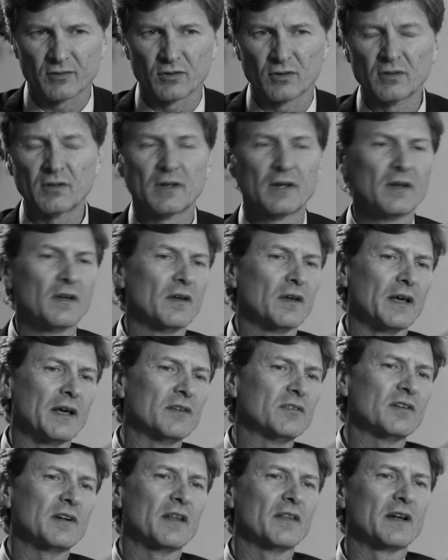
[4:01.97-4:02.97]
no,
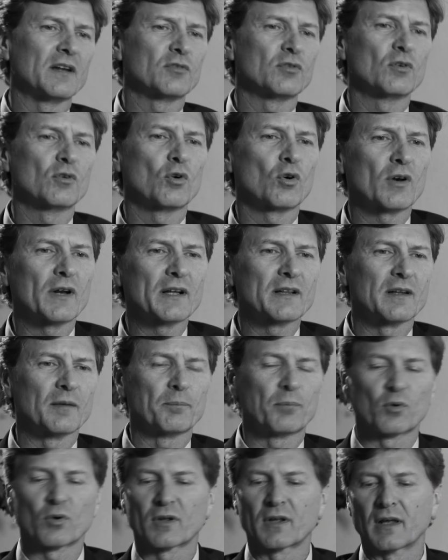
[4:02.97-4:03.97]
esa es la dirección correcta,
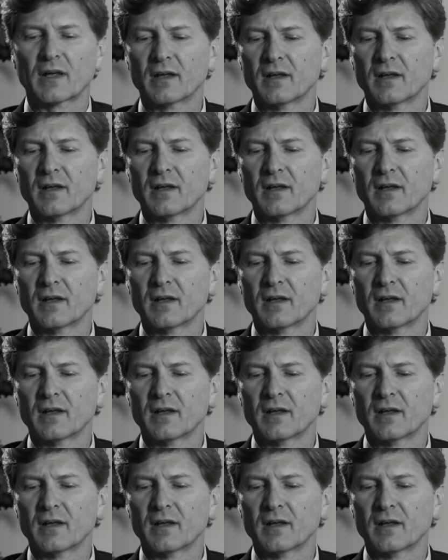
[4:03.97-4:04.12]
porque